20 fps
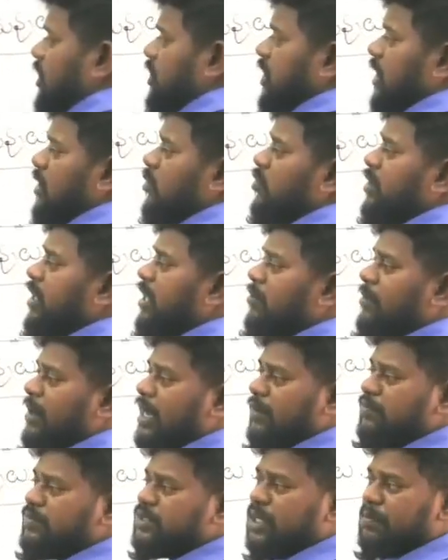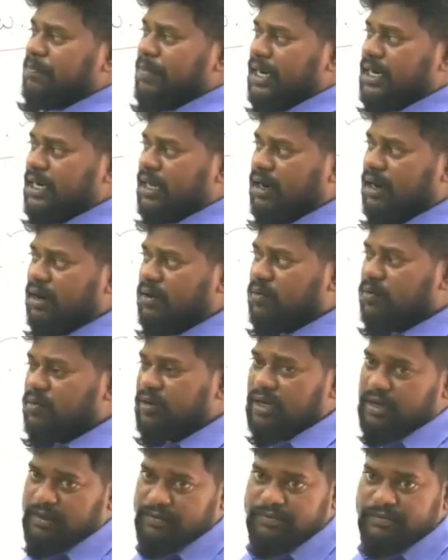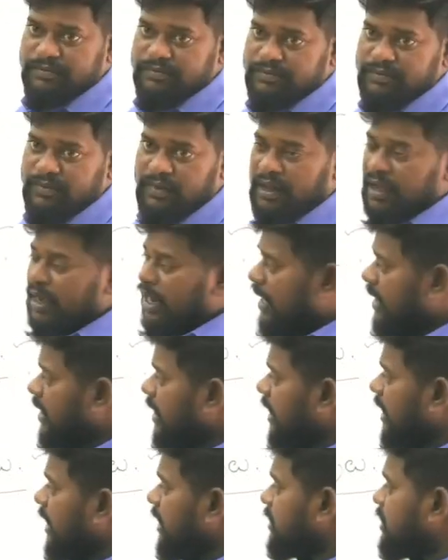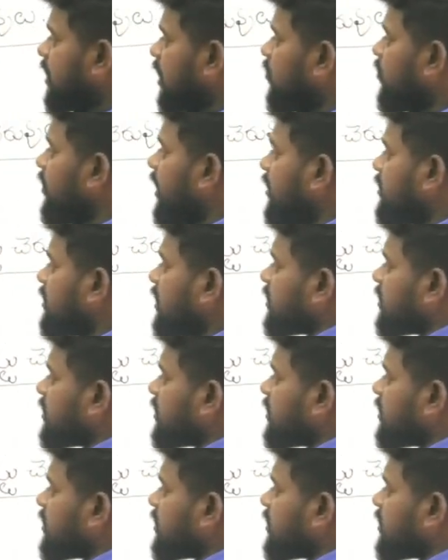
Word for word: అంటే చెరువు నిర్మాణం చేపట్టాలనుకున్నారు అంటే ఈ చెరువును ఏం